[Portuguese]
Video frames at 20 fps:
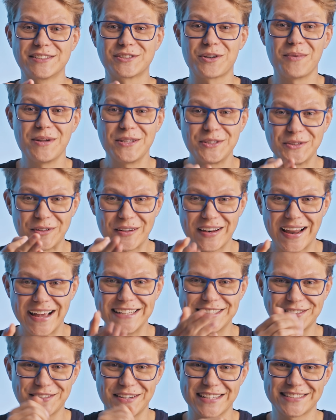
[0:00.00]
Somente o
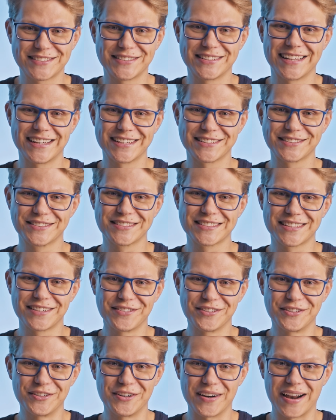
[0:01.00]
client conhece o endereço do
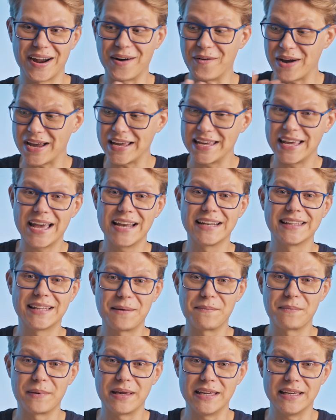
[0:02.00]
servidor, a URL
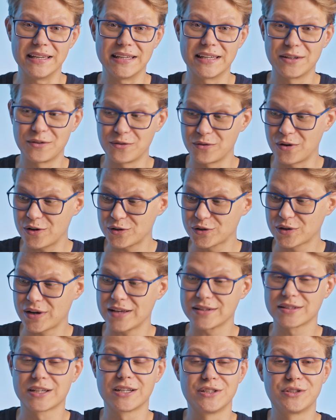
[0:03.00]
da API, que no nosso nosso
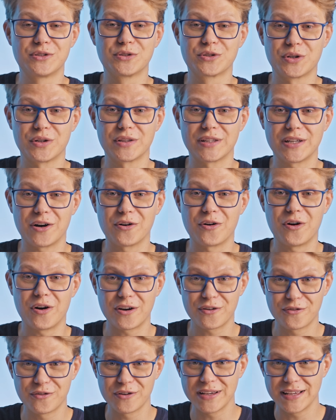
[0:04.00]
caso que a gente usou até
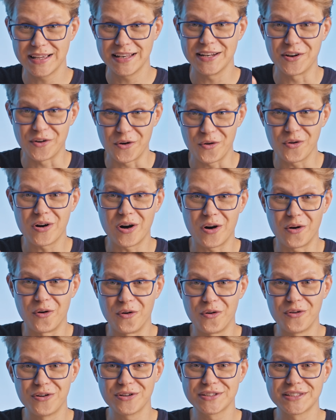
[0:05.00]
agora foi aquele
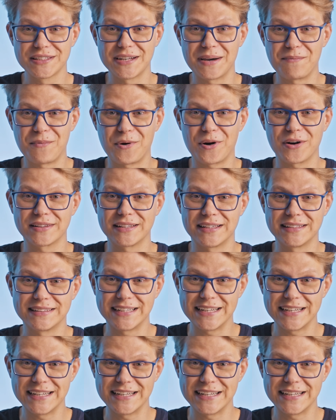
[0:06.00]
localhost na porta